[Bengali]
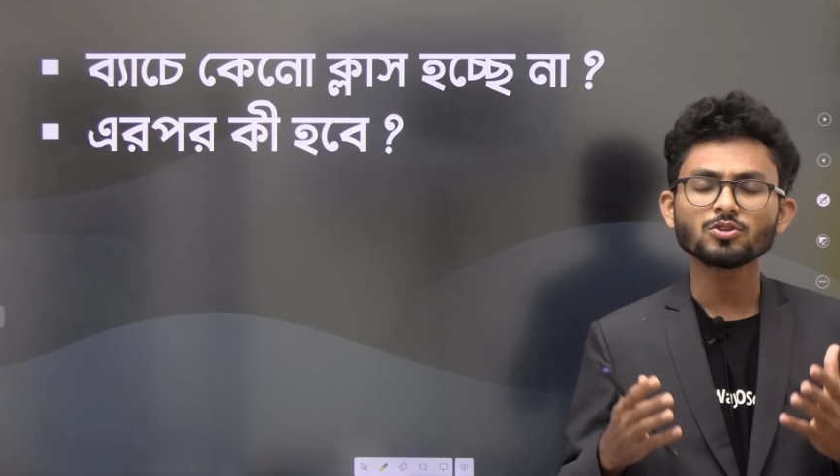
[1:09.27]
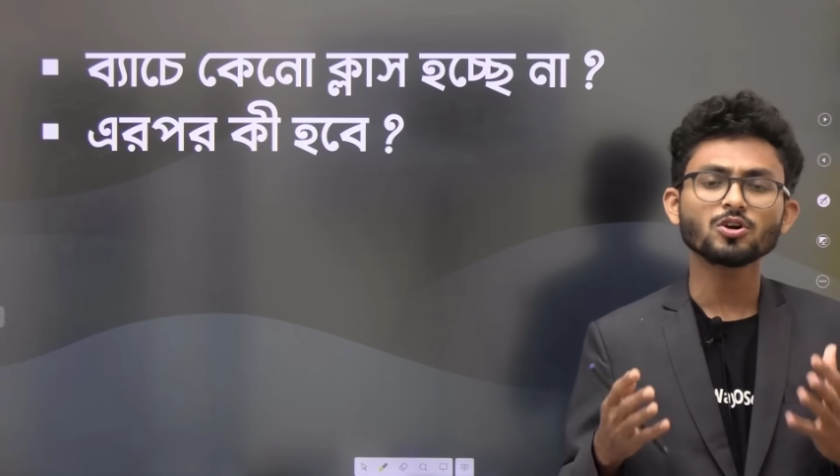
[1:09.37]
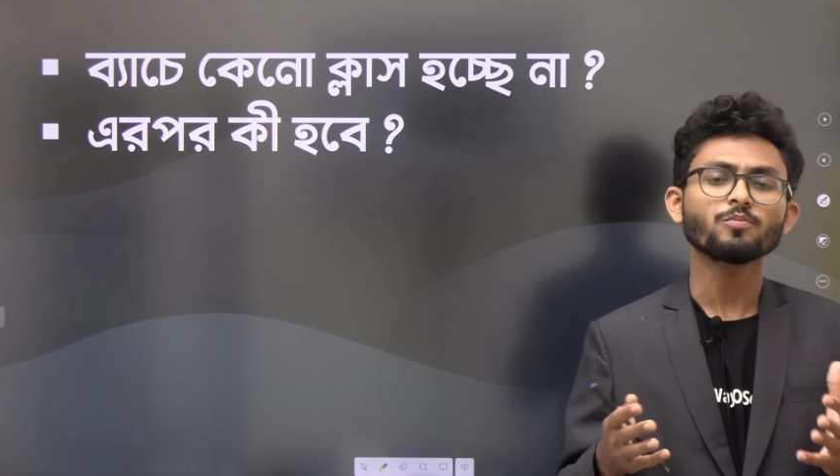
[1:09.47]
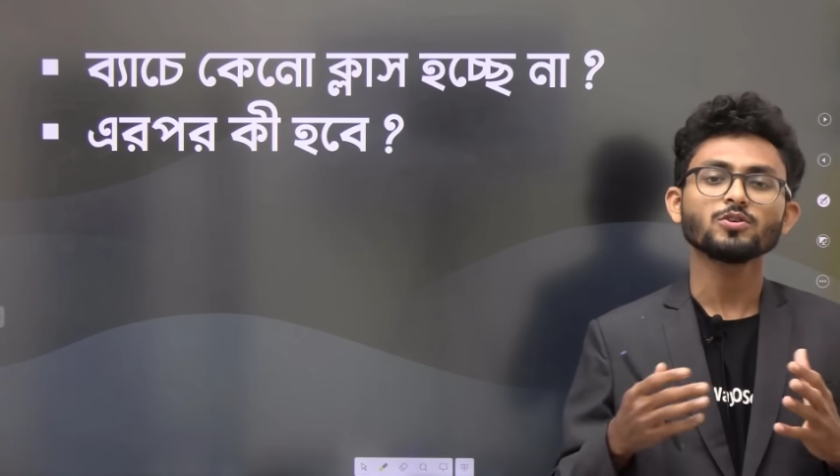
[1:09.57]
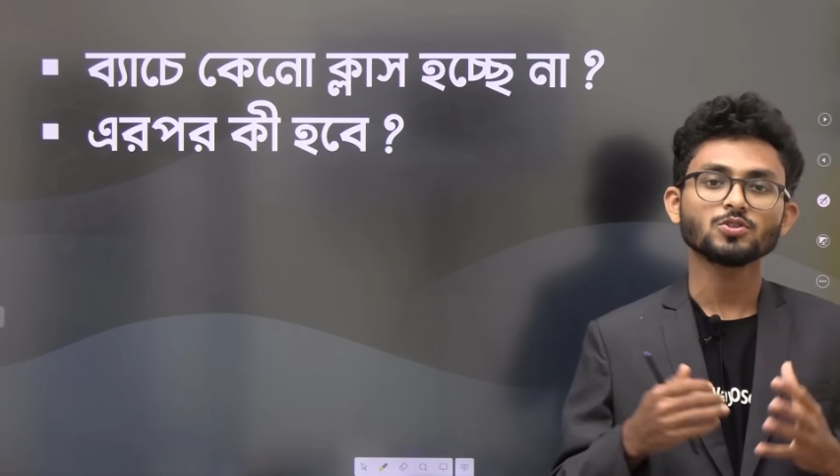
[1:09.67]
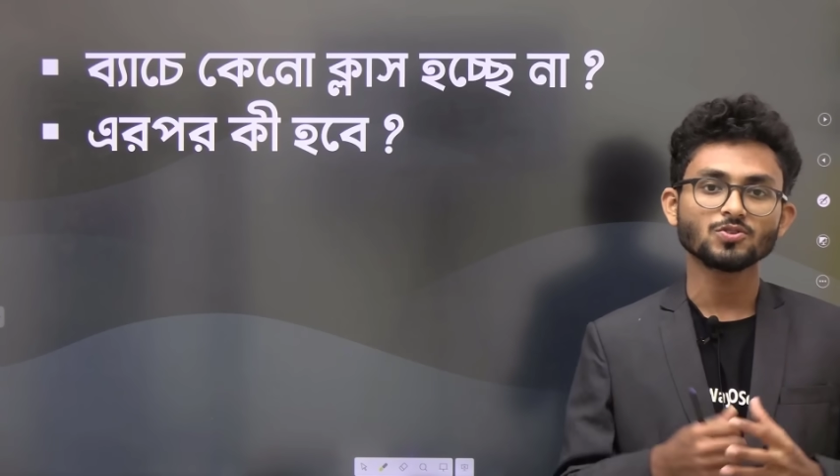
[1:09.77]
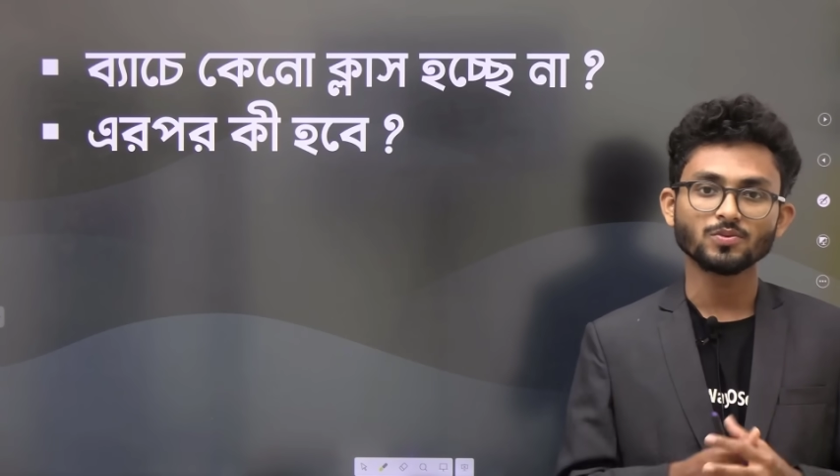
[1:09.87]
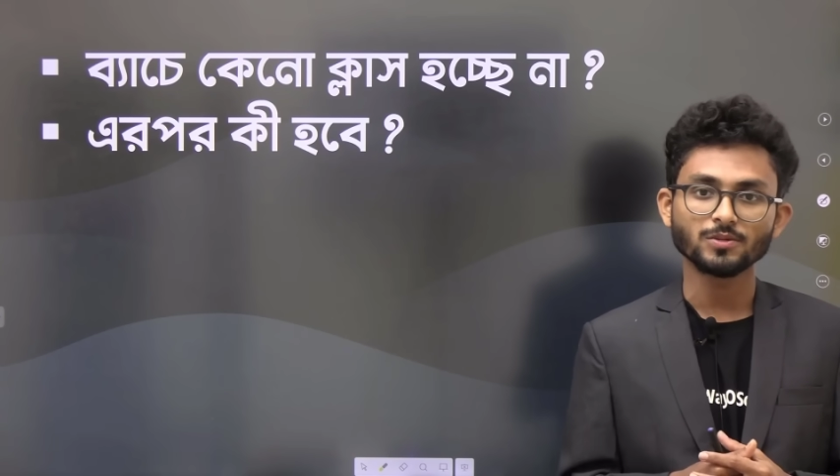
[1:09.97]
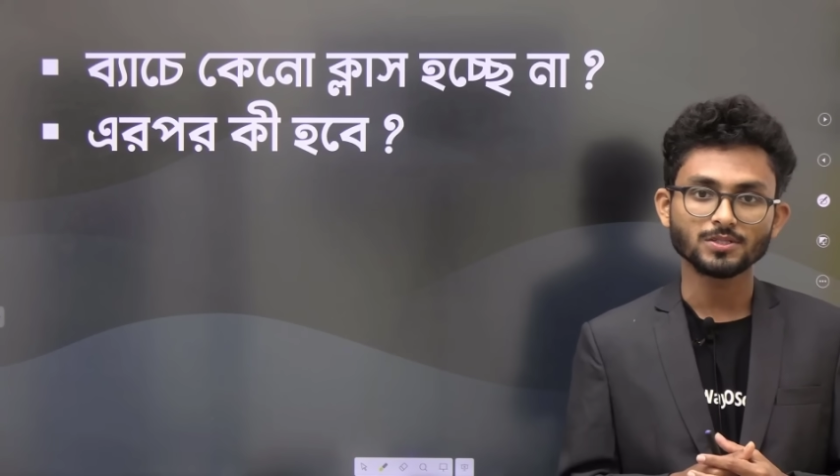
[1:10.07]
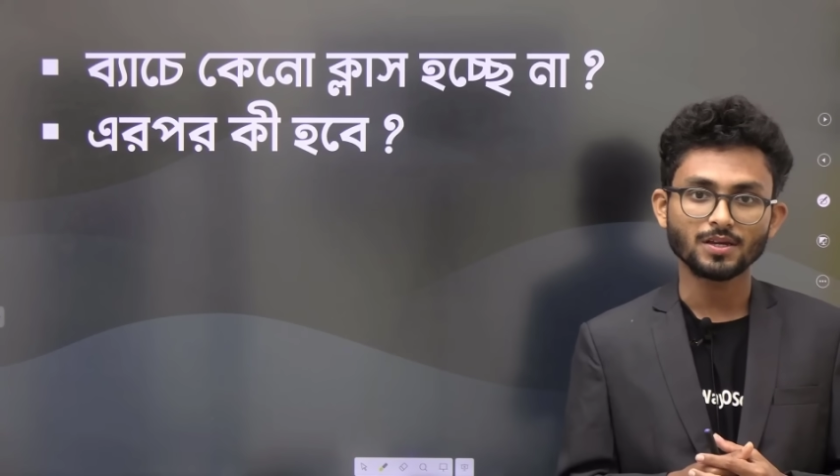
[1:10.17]
সব কিছু
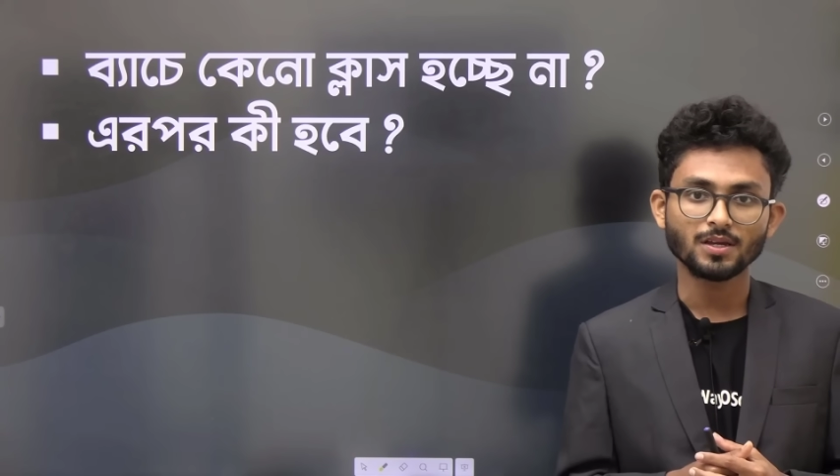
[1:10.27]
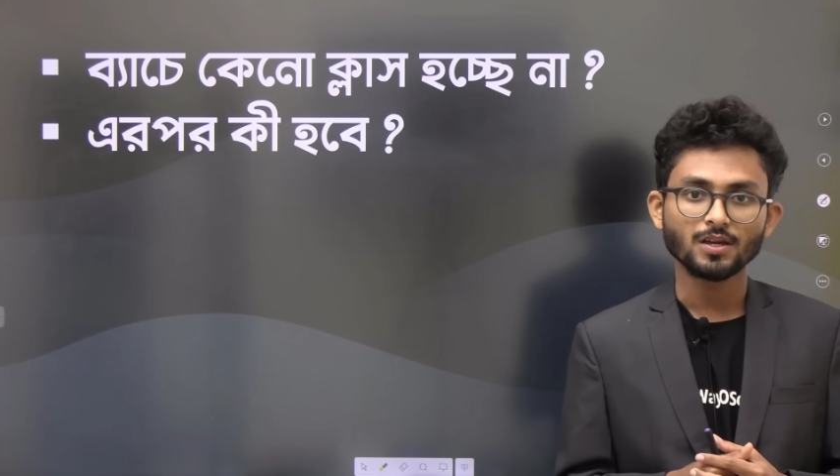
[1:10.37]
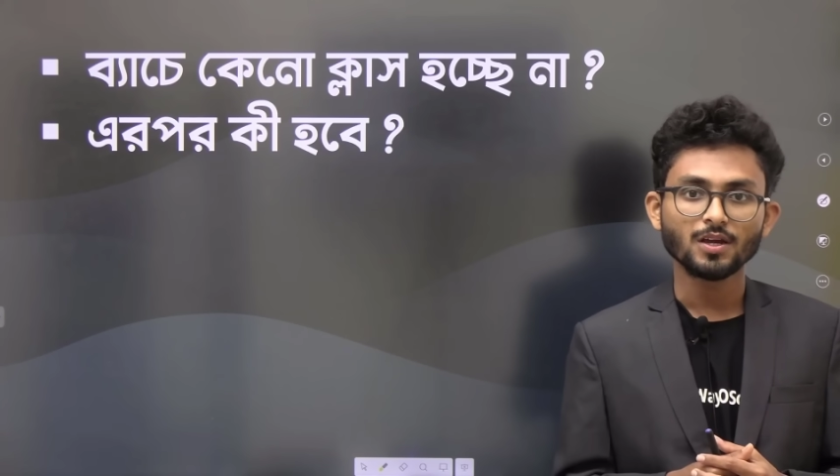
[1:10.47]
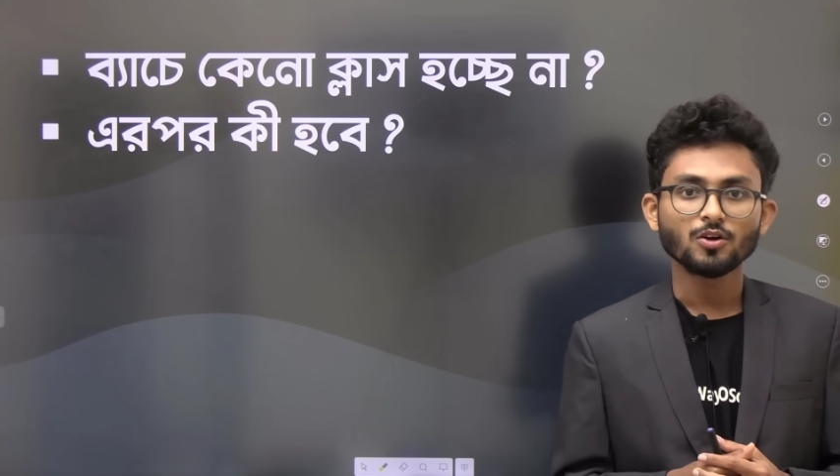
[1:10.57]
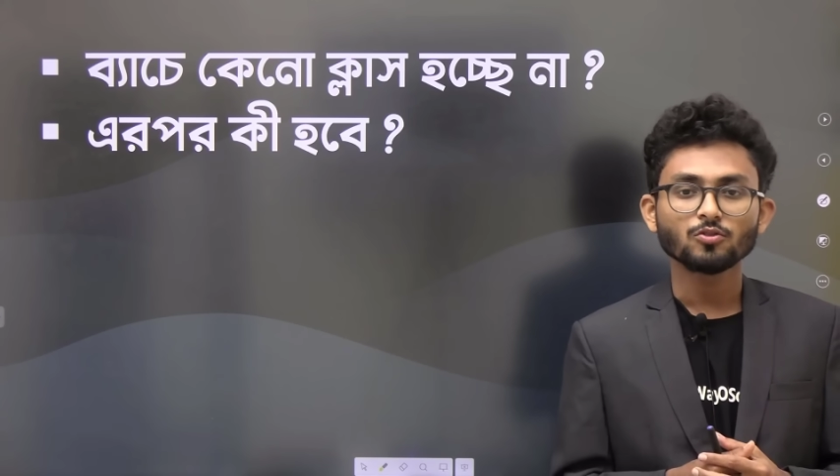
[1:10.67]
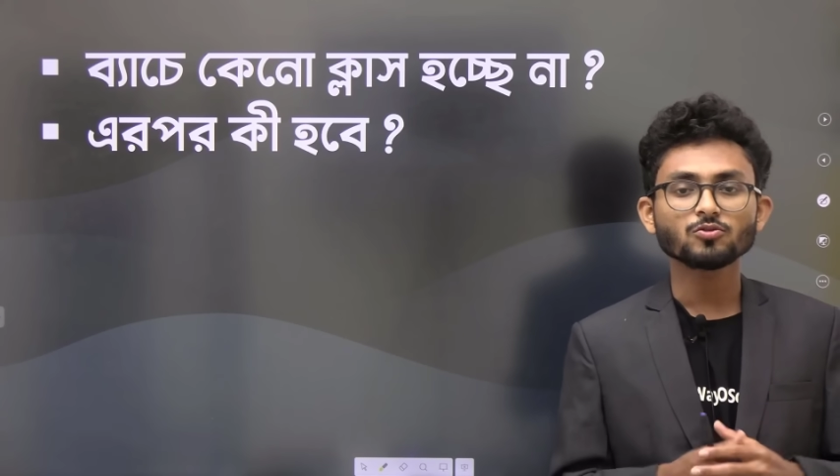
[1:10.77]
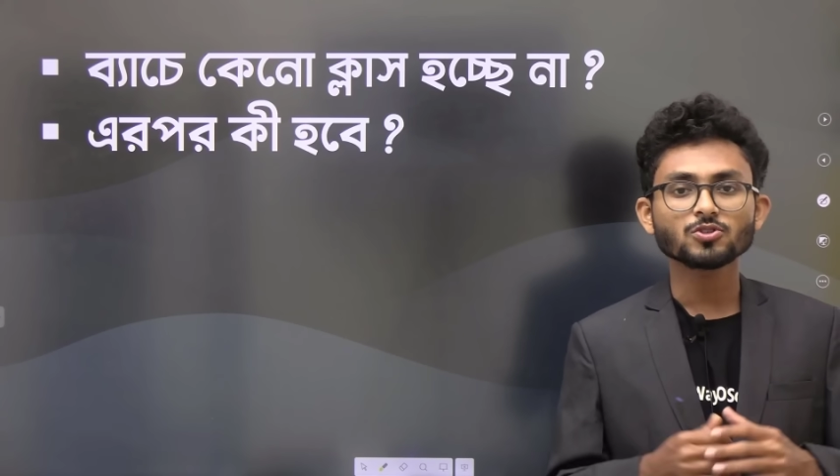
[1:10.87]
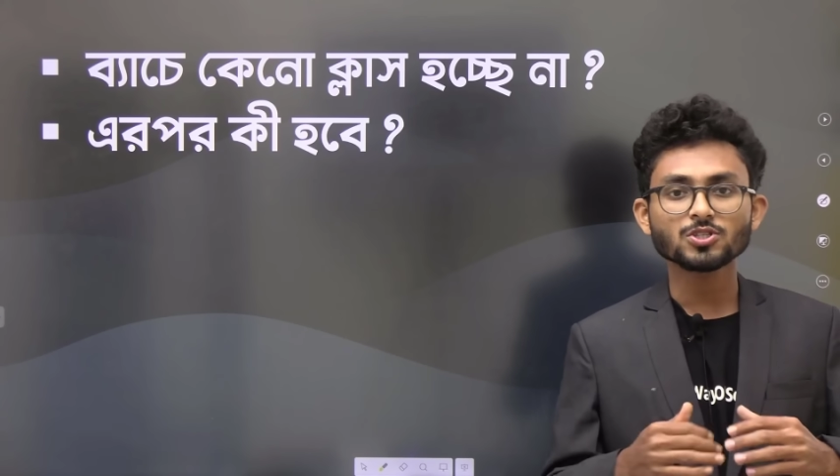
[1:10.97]
জন্মে যায় তো